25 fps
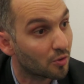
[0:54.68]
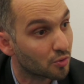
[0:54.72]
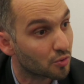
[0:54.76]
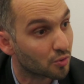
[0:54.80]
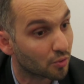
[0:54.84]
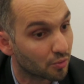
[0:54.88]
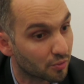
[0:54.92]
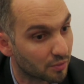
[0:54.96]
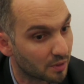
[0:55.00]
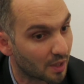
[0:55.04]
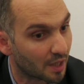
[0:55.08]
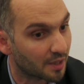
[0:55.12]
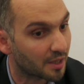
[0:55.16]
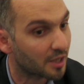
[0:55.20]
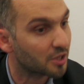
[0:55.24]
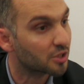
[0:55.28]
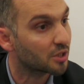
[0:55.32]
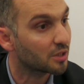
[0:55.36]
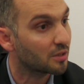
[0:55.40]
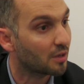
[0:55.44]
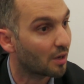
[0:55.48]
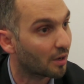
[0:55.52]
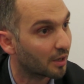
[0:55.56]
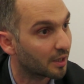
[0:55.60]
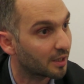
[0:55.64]
aujourd'hui, un
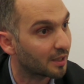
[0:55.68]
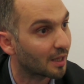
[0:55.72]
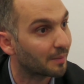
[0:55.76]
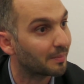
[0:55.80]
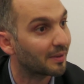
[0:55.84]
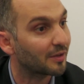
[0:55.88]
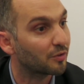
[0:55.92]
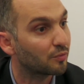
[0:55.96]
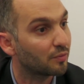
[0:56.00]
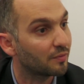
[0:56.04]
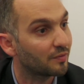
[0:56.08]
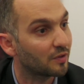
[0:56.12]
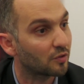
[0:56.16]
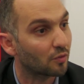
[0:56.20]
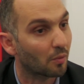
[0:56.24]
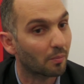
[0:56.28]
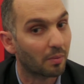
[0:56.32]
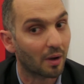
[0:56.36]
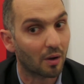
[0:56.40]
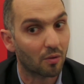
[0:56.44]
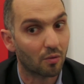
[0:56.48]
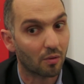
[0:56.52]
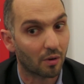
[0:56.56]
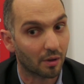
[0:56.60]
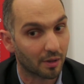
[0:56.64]
ingénieur qui n'a pas suivi son
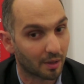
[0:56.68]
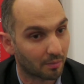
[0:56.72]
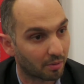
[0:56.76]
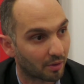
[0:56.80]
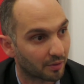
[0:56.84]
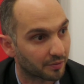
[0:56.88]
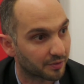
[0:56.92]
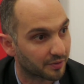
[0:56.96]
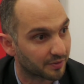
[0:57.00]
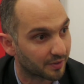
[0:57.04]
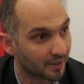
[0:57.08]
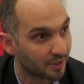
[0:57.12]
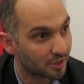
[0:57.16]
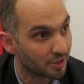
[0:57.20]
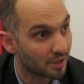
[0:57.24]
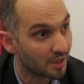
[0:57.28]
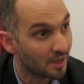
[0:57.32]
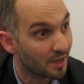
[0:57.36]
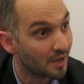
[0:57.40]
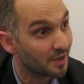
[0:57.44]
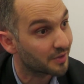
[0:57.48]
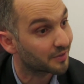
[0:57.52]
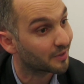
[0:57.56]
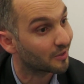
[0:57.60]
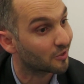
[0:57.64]
parcours en apprentissage,
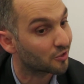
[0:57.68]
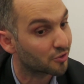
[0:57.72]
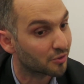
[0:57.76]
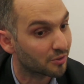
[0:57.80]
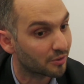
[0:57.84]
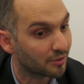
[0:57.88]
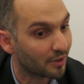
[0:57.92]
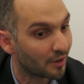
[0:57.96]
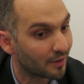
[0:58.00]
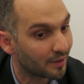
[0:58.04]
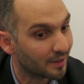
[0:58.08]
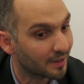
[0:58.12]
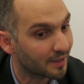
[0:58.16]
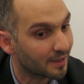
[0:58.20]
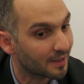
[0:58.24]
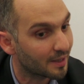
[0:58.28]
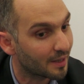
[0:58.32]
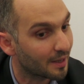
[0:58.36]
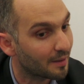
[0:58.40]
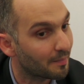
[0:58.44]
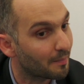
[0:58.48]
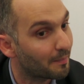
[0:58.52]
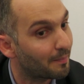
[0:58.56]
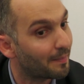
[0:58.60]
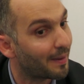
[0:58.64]
c'est un ingénieur
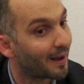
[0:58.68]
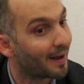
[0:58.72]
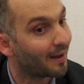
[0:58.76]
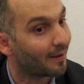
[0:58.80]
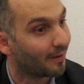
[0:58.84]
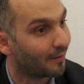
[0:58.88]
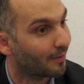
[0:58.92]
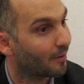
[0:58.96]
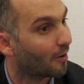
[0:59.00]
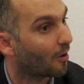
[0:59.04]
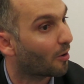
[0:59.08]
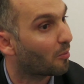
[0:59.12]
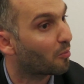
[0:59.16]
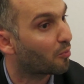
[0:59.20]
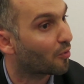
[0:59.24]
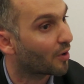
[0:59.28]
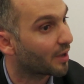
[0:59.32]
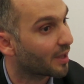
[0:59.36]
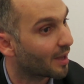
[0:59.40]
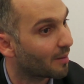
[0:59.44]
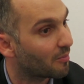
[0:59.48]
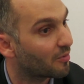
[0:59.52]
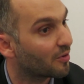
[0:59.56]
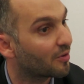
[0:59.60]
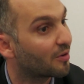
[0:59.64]
qui n'est pas
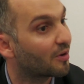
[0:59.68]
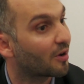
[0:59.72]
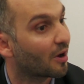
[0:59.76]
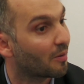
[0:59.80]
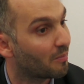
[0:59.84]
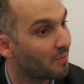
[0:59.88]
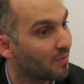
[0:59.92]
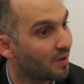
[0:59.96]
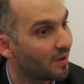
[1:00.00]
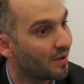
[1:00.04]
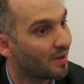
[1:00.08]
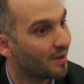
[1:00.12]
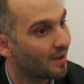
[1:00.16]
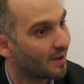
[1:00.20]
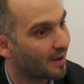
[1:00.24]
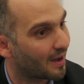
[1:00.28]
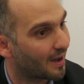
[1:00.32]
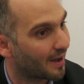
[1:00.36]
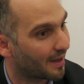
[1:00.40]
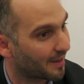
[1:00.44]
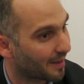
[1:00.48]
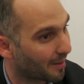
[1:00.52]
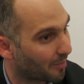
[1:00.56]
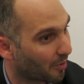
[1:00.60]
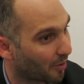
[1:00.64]
employable comme
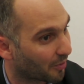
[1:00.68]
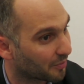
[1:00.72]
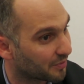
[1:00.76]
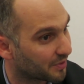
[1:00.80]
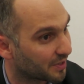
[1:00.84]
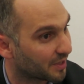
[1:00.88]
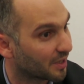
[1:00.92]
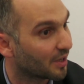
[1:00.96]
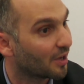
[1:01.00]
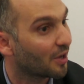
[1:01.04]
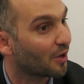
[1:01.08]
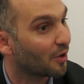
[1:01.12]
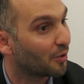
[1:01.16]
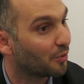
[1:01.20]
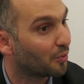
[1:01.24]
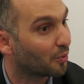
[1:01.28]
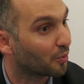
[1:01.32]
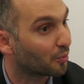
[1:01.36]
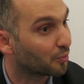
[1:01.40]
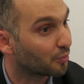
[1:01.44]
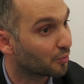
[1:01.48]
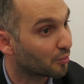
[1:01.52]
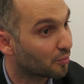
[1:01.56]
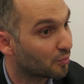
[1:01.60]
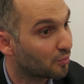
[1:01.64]
un apprenti.
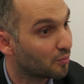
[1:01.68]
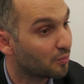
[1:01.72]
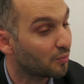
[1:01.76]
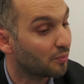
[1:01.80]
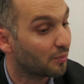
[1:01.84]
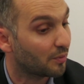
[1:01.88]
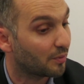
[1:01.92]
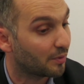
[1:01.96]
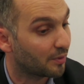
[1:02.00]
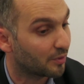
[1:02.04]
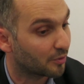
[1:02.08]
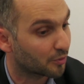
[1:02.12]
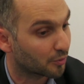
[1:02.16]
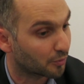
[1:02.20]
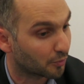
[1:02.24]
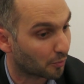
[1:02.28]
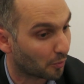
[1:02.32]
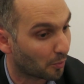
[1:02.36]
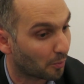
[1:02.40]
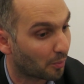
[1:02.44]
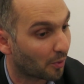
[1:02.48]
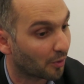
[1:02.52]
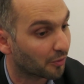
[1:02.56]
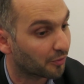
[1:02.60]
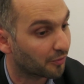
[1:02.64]
Donc du coup, euh,
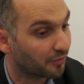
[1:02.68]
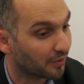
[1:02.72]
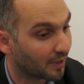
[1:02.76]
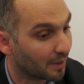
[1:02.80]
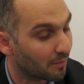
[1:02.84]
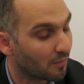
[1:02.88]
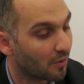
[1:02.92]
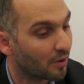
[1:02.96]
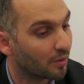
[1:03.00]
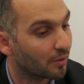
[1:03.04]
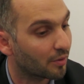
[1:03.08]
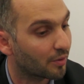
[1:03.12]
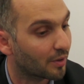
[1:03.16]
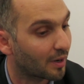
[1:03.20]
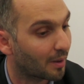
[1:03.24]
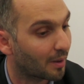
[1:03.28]
on pense vraiment que